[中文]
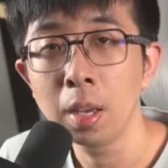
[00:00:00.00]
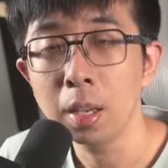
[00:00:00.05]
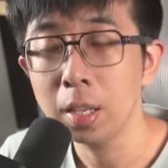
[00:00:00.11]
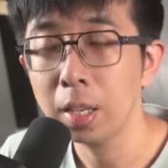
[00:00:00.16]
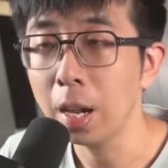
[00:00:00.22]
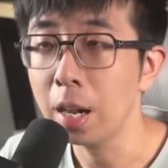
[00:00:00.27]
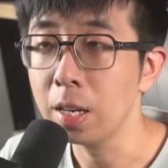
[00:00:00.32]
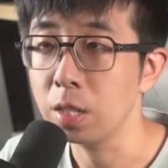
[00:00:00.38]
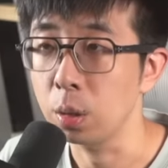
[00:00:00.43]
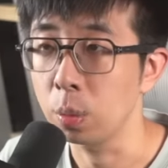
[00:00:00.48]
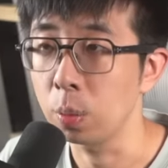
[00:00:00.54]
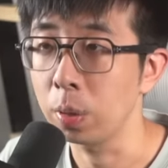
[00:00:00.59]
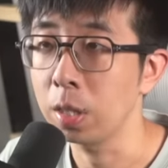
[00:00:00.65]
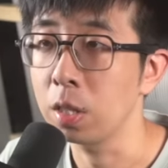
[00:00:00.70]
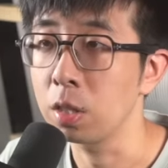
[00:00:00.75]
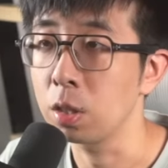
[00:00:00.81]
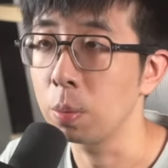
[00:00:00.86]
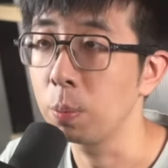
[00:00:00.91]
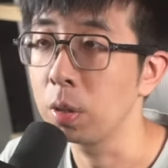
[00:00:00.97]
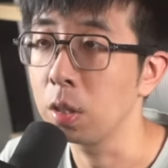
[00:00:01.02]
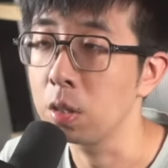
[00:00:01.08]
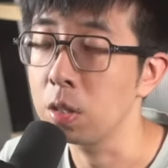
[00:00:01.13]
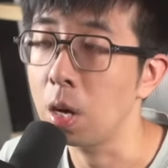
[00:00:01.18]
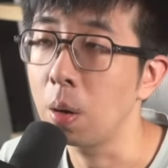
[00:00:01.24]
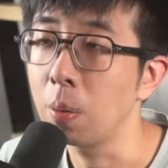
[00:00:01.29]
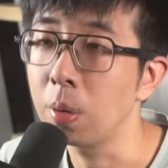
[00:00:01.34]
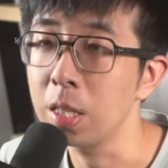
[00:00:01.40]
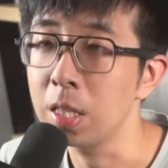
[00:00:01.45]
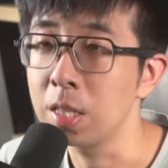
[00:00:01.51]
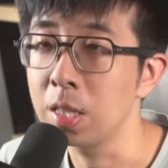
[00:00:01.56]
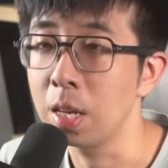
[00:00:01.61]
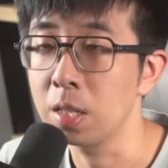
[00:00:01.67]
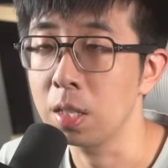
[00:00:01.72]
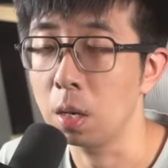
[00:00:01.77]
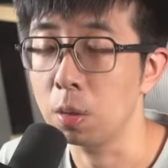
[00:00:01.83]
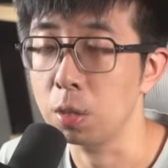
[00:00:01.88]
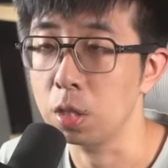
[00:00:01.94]
一开始规定是不能超过一
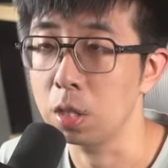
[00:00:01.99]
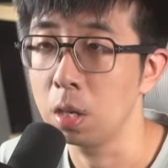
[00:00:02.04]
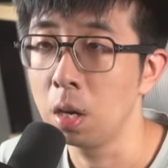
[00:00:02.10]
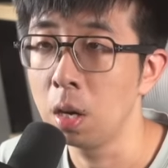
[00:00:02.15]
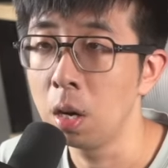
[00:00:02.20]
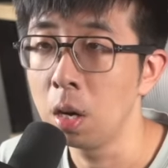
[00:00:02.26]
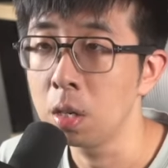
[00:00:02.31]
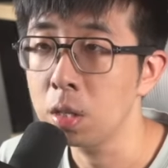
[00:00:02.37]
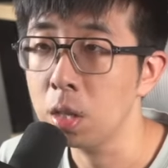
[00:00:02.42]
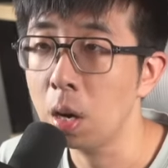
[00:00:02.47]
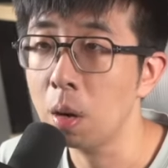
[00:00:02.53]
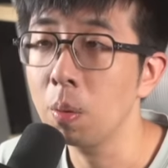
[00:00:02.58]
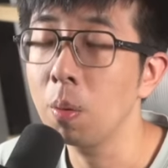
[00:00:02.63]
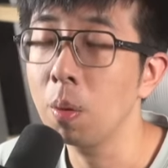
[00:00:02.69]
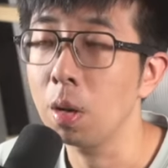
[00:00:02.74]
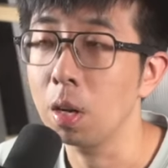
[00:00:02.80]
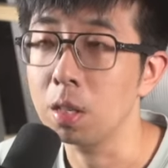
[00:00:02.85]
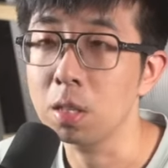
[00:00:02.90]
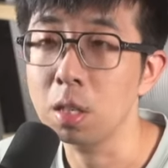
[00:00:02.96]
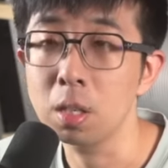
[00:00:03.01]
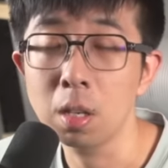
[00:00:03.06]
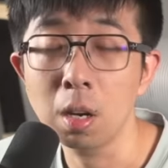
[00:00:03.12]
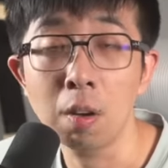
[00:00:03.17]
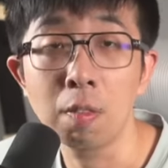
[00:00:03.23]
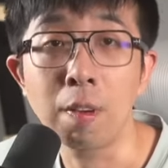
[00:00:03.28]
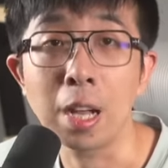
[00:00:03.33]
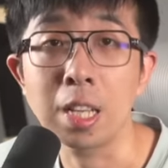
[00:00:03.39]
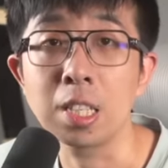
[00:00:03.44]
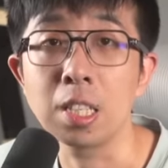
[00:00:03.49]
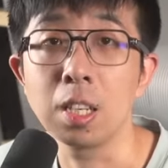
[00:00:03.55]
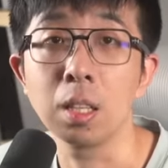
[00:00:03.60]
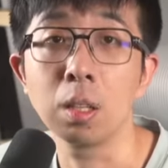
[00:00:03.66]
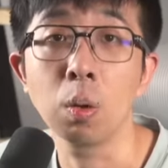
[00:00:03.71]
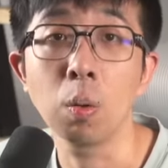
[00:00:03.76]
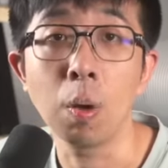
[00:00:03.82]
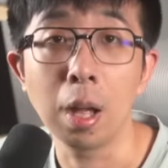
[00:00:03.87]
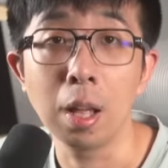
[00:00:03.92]
千小时，超过了甚至要罚企业
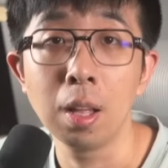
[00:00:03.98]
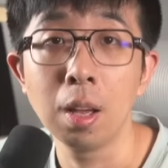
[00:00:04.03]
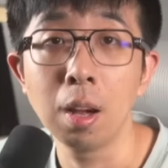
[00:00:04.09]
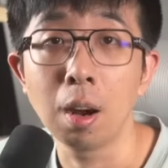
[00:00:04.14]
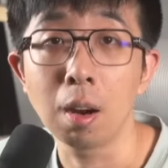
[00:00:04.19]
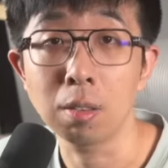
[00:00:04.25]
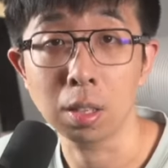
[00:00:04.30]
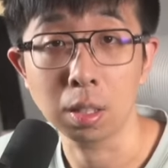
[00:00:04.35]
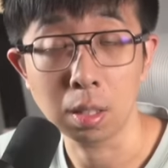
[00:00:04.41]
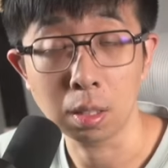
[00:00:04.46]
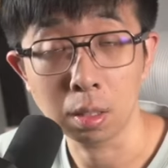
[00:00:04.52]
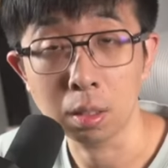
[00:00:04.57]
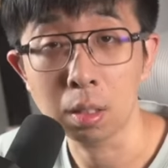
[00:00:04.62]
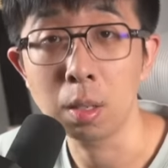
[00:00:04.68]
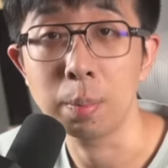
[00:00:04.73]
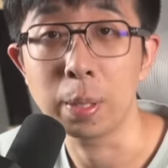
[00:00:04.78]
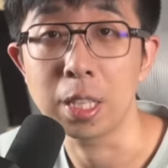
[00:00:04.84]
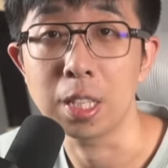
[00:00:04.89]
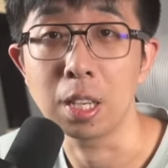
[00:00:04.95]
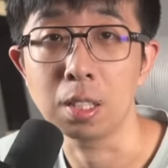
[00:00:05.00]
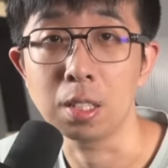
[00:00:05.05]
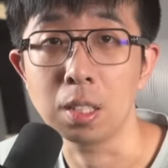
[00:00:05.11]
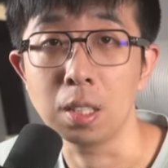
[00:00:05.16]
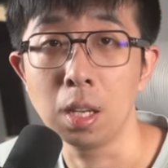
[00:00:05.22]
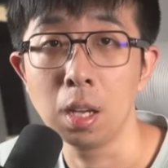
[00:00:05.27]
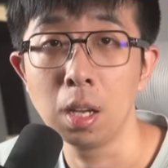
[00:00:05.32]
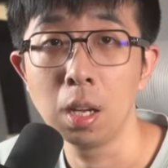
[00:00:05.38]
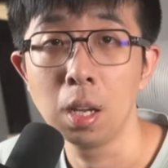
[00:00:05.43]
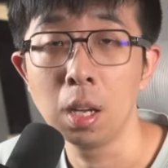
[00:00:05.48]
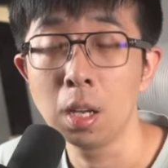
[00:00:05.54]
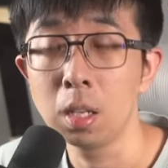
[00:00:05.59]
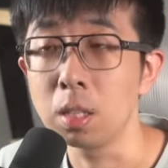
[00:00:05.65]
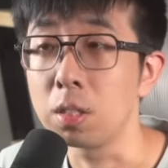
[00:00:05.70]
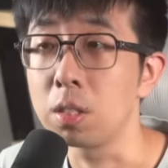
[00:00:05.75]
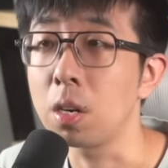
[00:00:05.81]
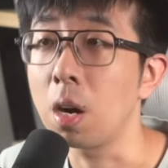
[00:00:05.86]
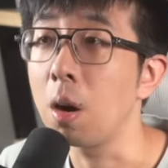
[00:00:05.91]
的款，而且定的特别详细。
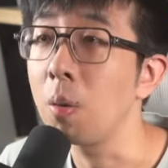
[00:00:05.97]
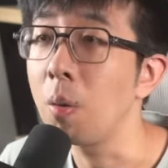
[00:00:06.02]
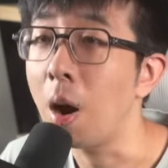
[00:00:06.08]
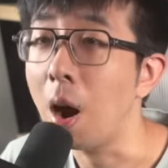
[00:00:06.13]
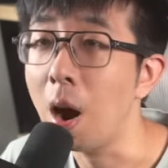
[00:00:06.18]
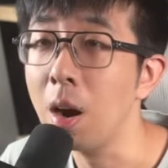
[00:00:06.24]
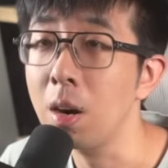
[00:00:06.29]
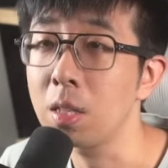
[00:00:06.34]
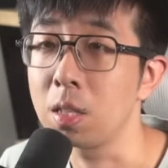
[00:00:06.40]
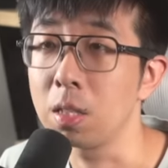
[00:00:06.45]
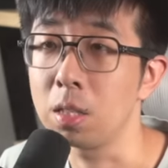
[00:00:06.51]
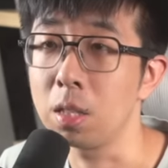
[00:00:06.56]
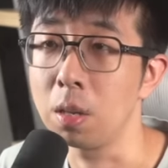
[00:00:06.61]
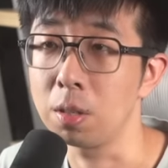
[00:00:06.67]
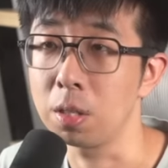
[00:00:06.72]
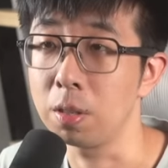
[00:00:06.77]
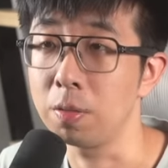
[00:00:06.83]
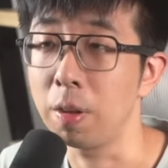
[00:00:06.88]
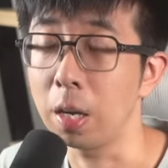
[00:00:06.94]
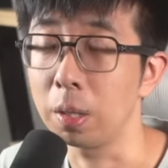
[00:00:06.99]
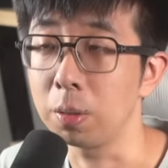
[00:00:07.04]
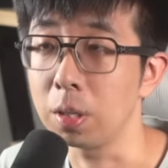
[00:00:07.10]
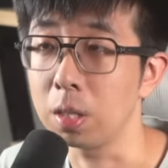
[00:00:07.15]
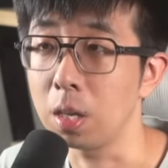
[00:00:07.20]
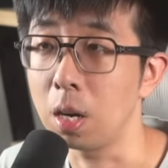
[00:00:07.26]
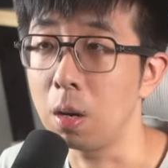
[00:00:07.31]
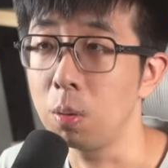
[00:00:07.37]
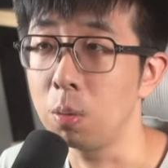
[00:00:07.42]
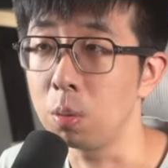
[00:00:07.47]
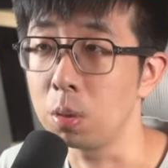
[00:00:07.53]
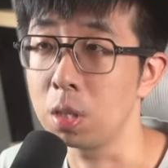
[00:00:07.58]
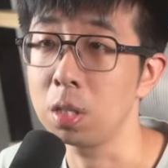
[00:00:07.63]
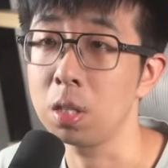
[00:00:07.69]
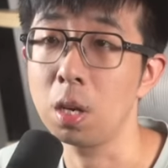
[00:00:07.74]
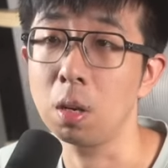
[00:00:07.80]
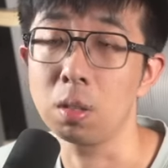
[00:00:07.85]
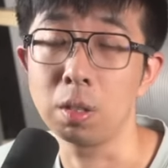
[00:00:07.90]
你超过二十小时罚多少，五
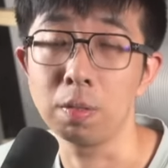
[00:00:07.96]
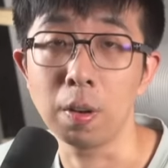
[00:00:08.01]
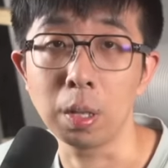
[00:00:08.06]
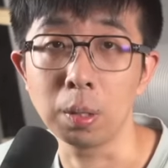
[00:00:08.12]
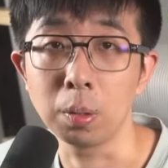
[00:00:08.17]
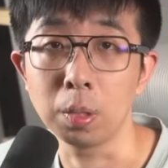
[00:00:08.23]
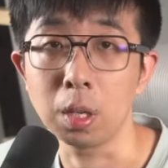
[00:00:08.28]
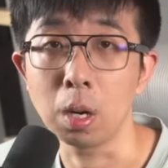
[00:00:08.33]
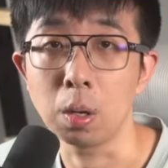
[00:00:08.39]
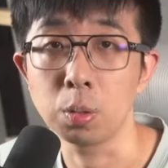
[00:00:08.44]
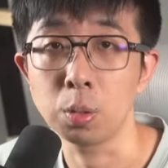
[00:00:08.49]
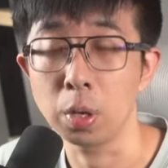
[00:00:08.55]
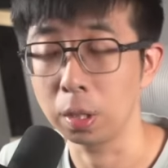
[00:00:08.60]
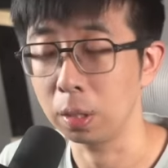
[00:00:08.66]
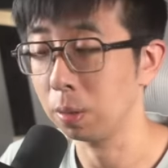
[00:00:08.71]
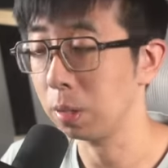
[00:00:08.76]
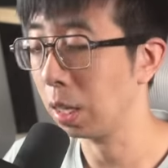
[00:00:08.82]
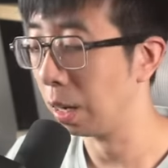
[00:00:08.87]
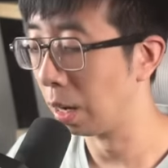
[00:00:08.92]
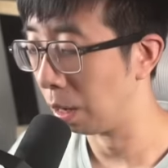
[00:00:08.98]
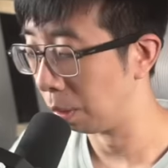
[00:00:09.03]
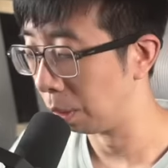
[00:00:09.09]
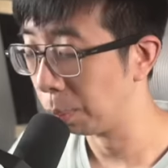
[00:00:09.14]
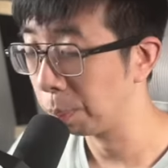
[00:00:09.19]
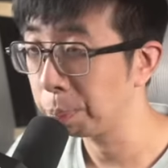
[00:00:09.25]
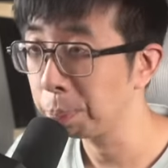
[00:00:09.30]
十小时罚多少，全都定好了。